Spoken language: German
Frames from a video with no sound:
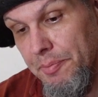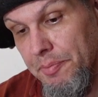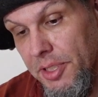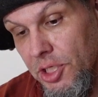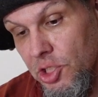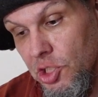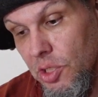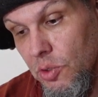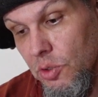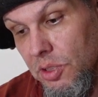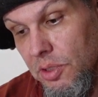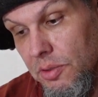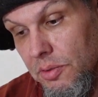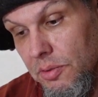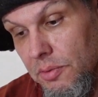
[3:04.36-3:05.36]

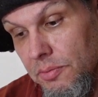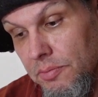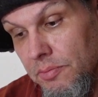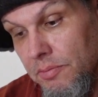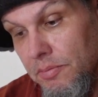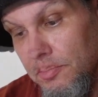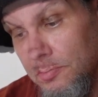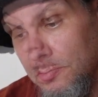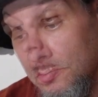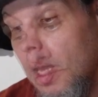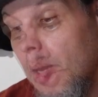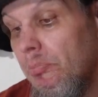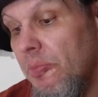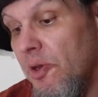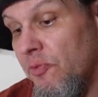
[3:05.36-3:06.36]
abgeschaut.
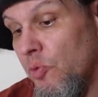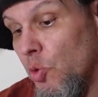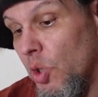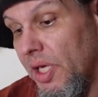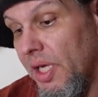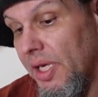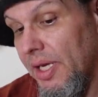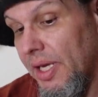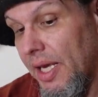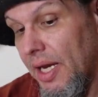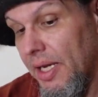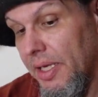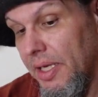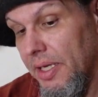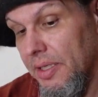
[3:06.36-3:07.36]
Bevor ich
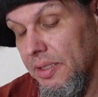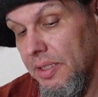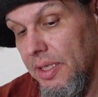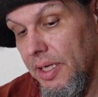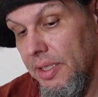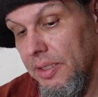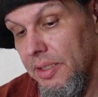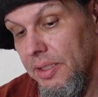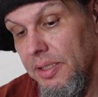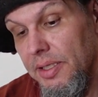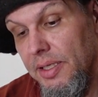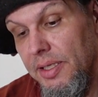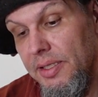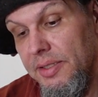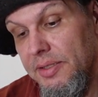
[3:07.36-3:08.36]
reagieren kann,
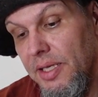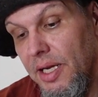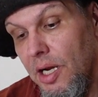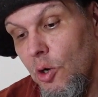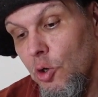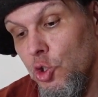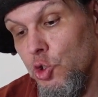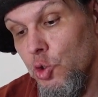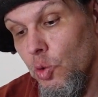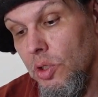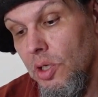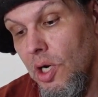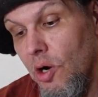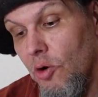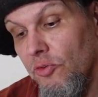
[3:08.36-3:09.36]
ist er auch
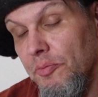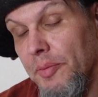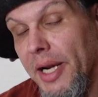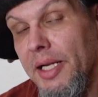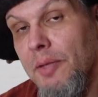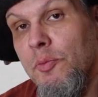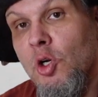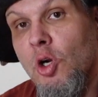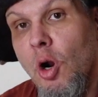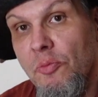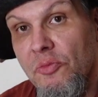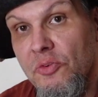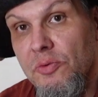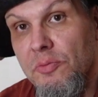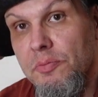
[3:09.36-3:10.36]
schon auf meinem
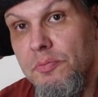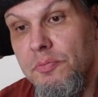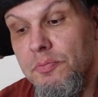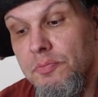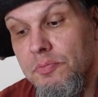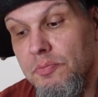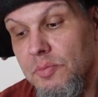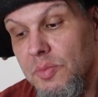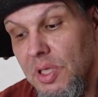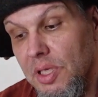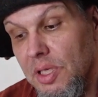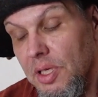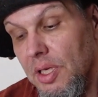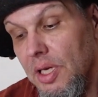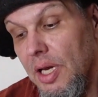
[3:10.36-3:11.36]
Kopf.
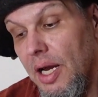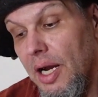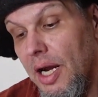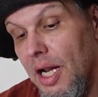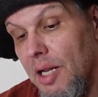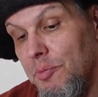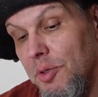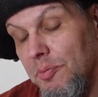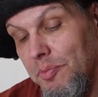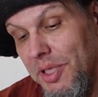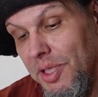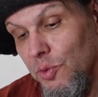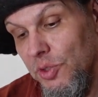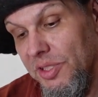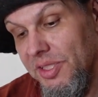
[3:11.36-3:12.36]
Halb
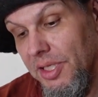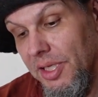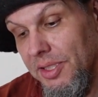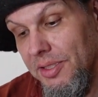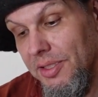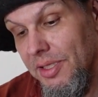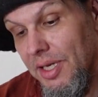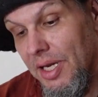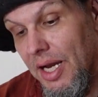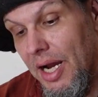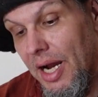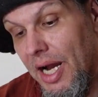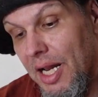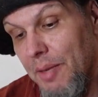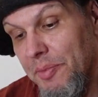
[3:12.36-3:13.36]
belustigt,
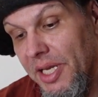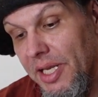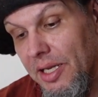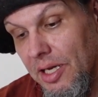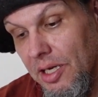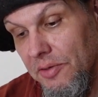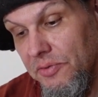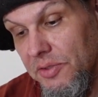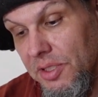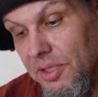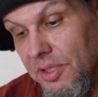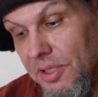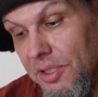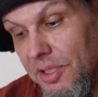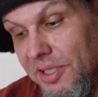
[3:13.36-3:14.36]
halb genervt
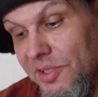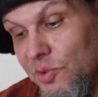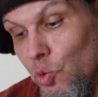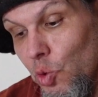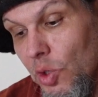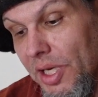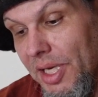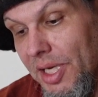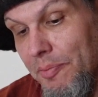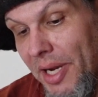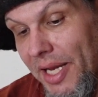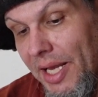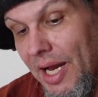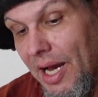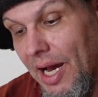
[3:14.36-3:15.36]
durchsuche ich
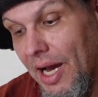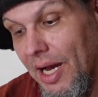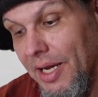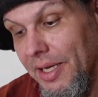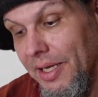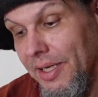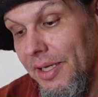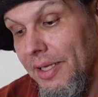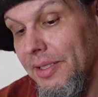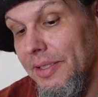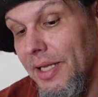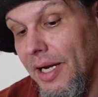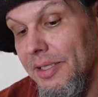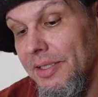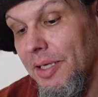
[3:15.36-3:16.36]
meine Haare
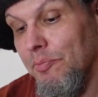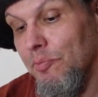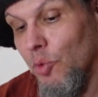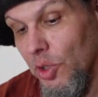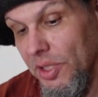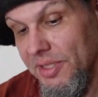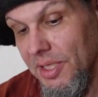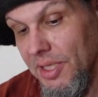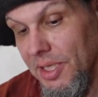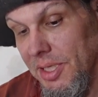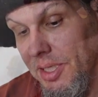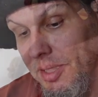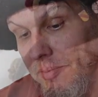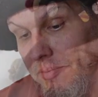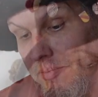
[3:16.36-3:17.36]
nach dem Mäuserich.